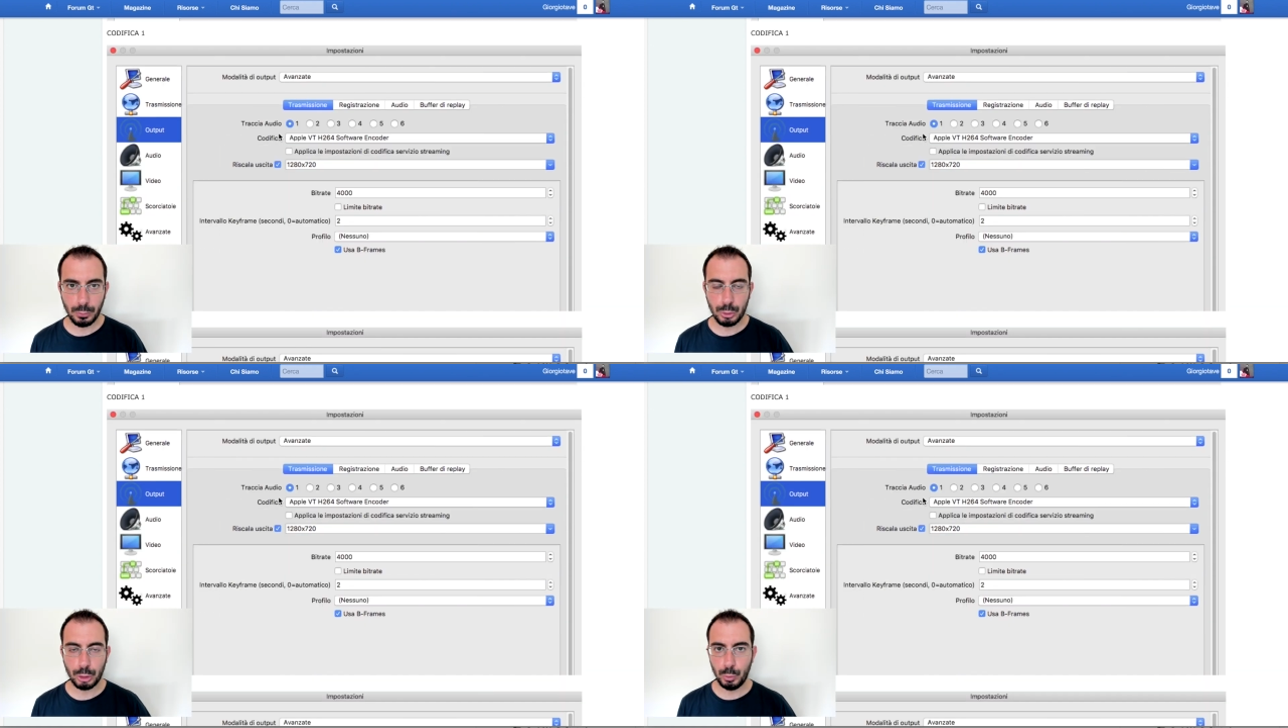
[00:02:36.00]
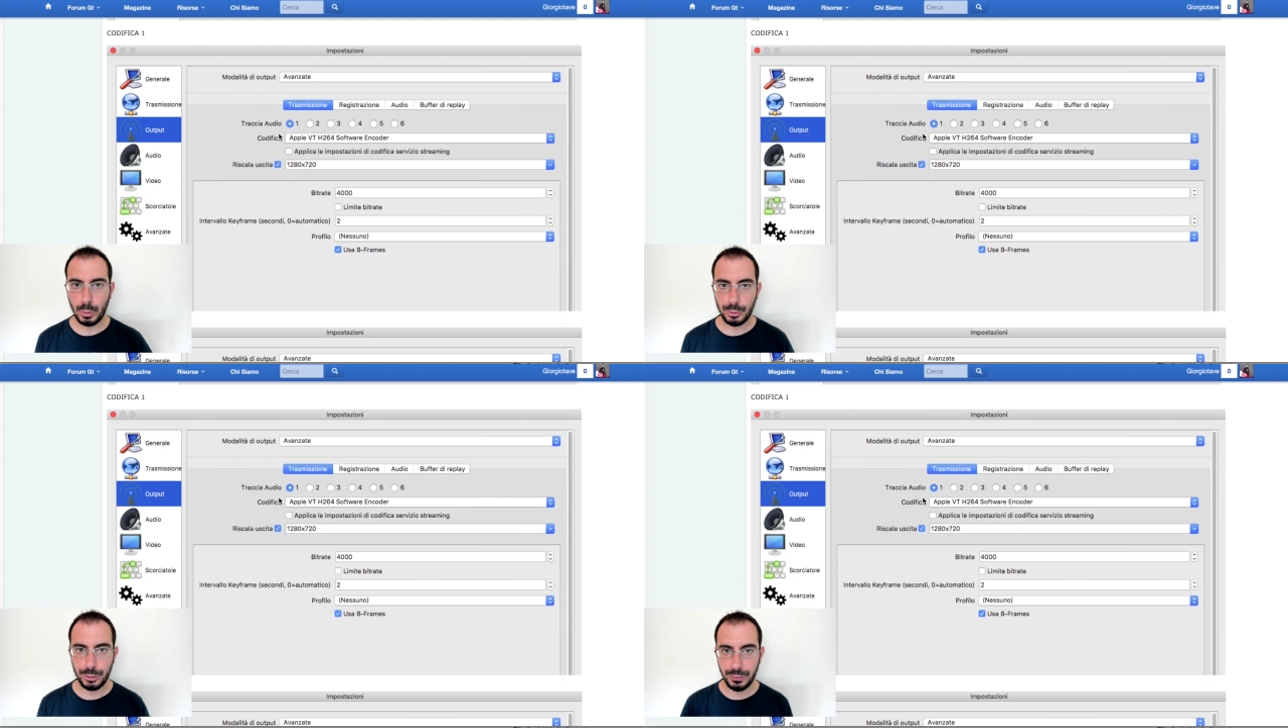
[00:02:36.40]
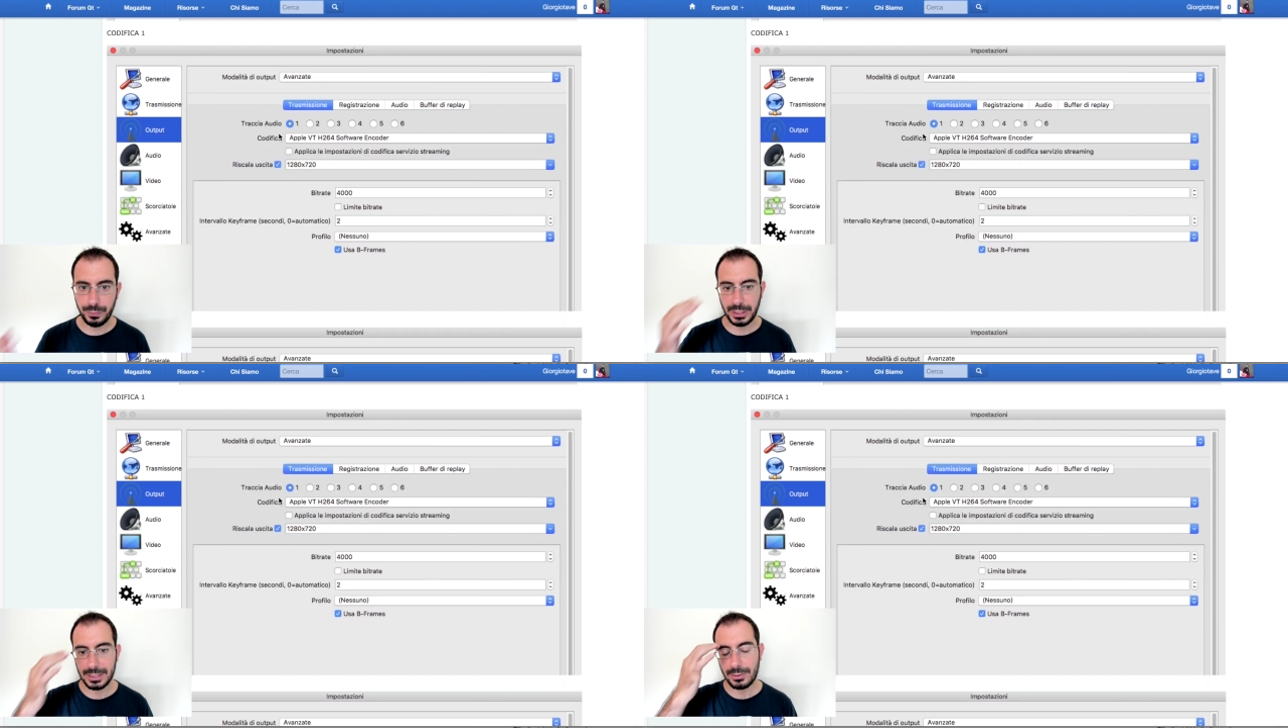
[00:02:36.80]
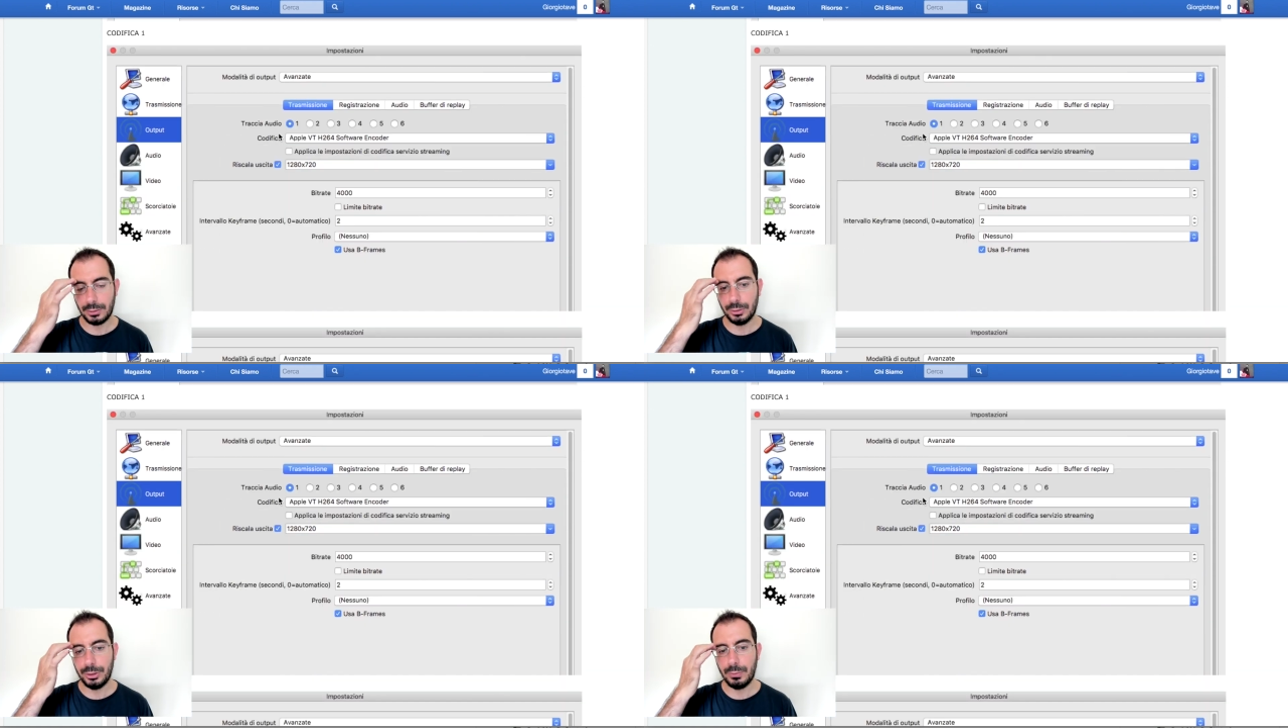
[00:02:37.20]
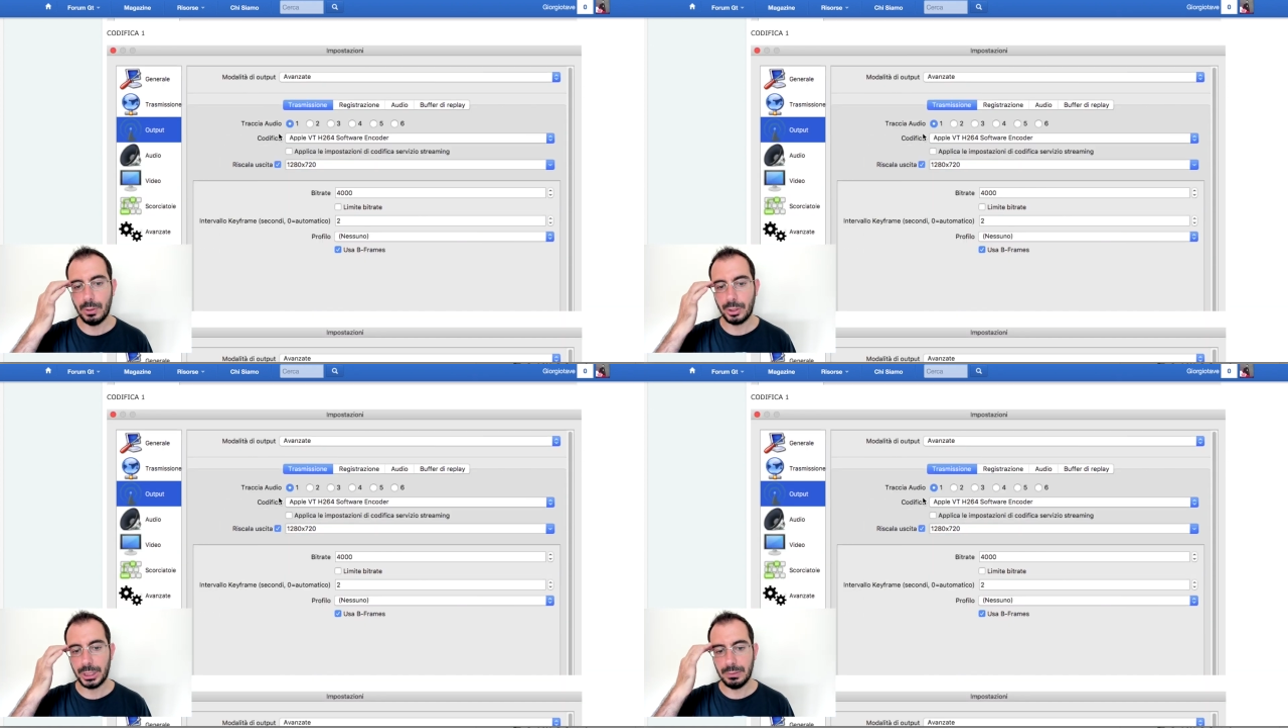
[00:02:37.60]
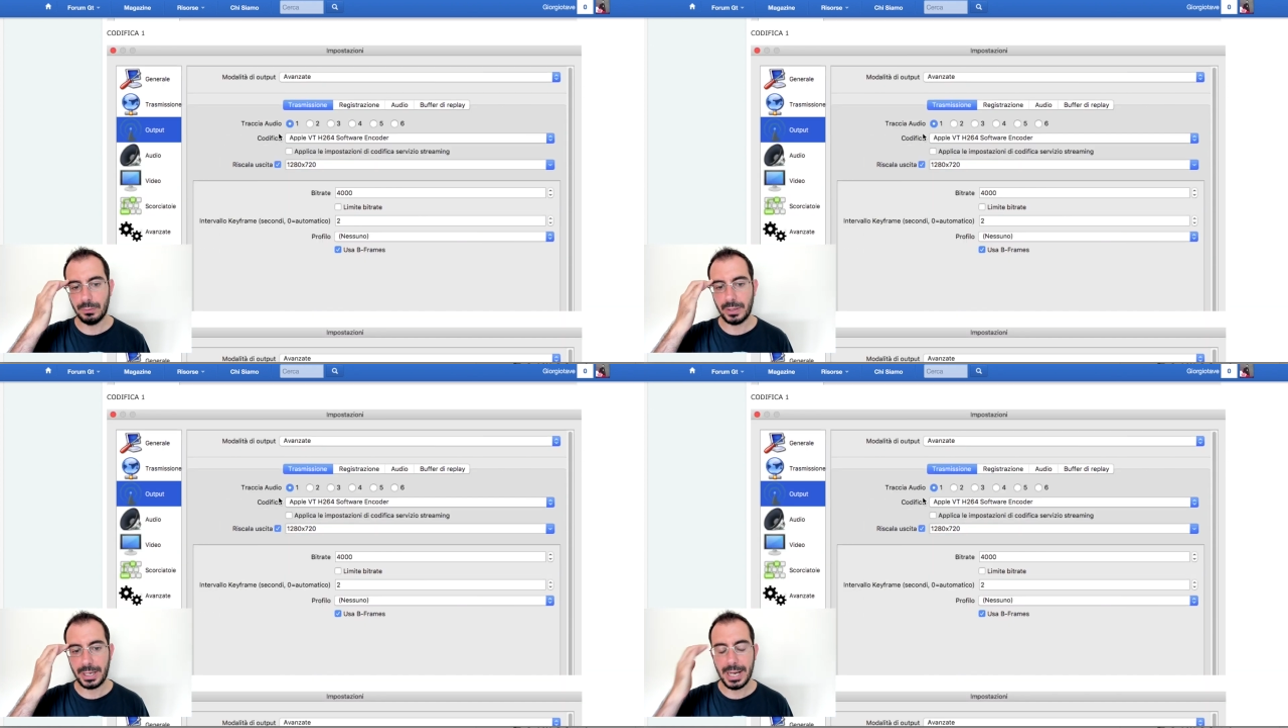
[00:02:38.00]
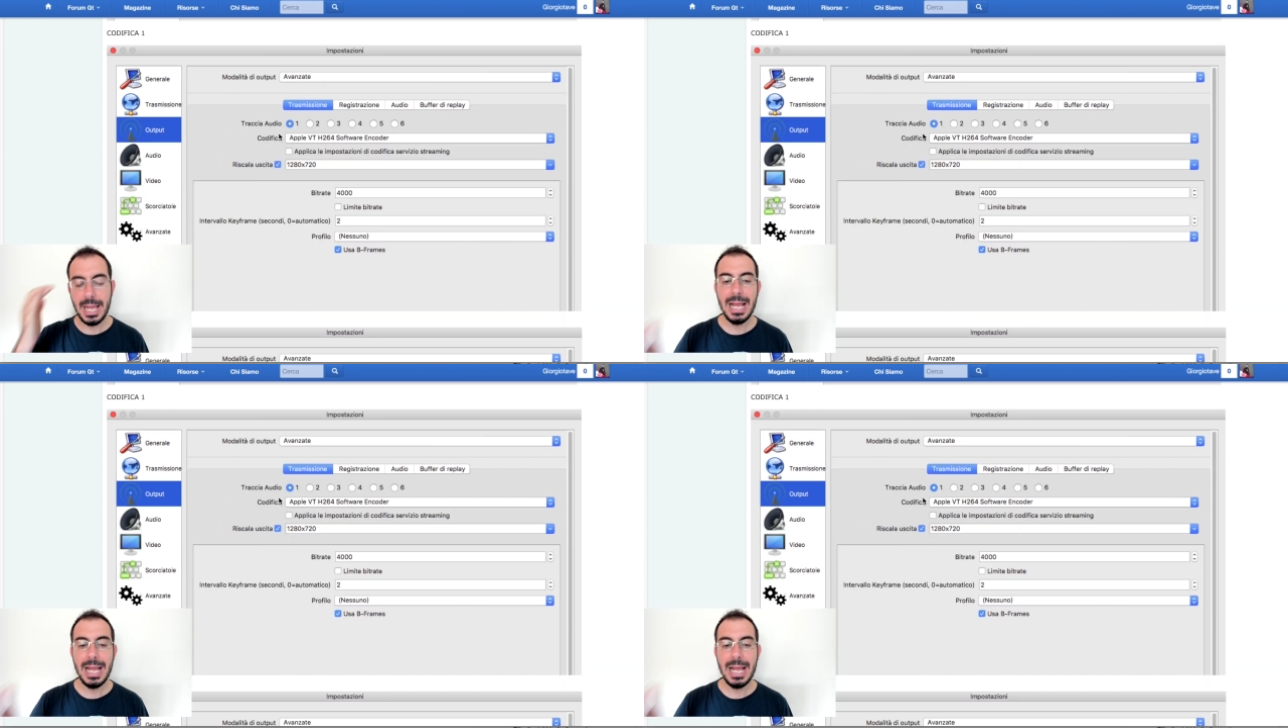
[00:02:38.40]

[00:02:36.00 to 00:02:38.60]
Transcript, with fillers: uso due codifiche a seconda di quello che devo fare